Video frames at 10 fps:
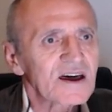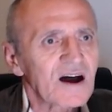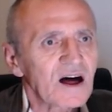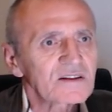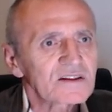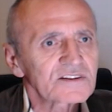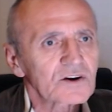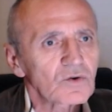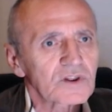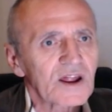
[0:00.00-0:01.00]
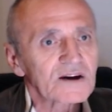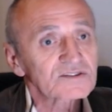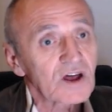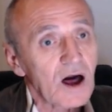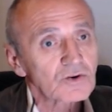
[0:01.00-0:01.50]
alanları olarak
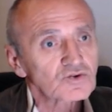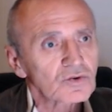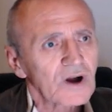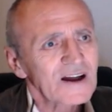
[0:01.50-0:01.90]
daha çok